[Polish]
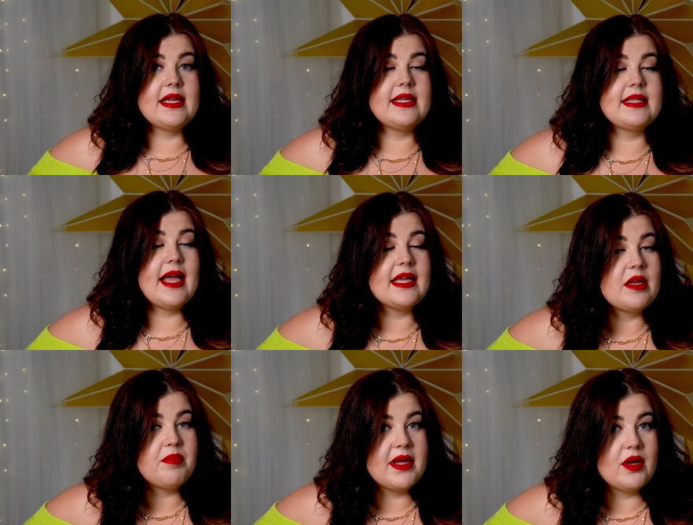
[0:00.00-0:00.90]
i
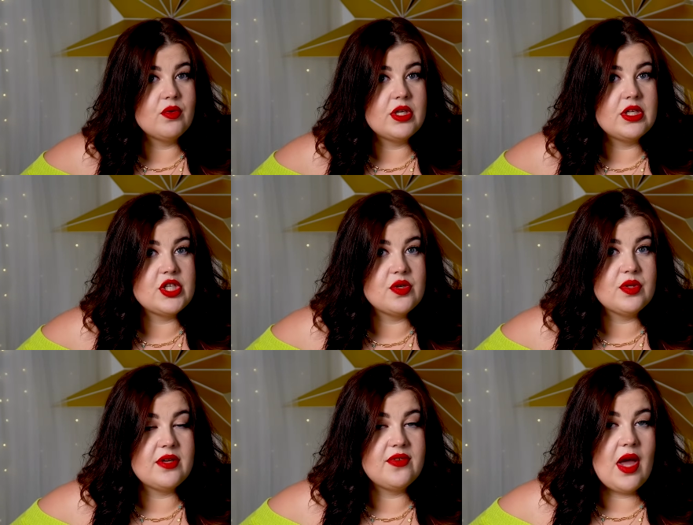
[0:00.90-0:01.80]
takie perełki się
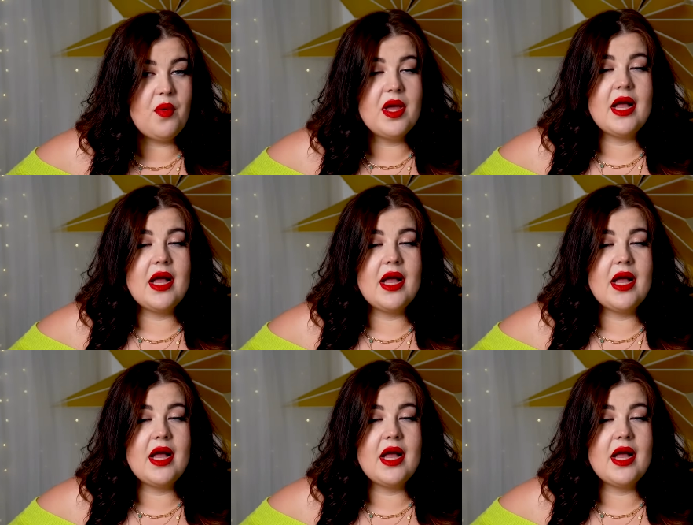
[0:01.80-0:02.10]
trafiały,